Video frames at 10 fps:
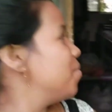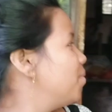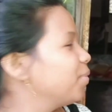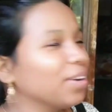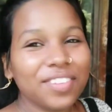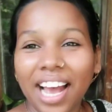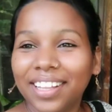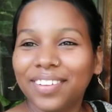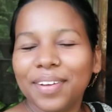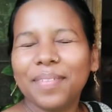मम्मी को
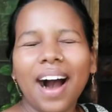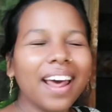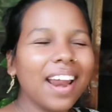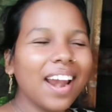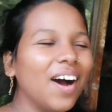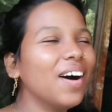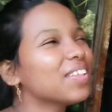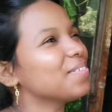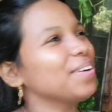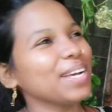चाय दूँगी बाहर
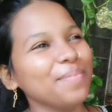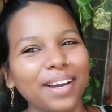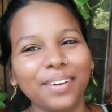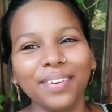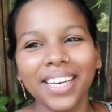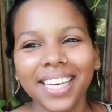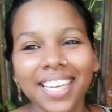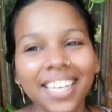आराम से पंखे में बैठूंगी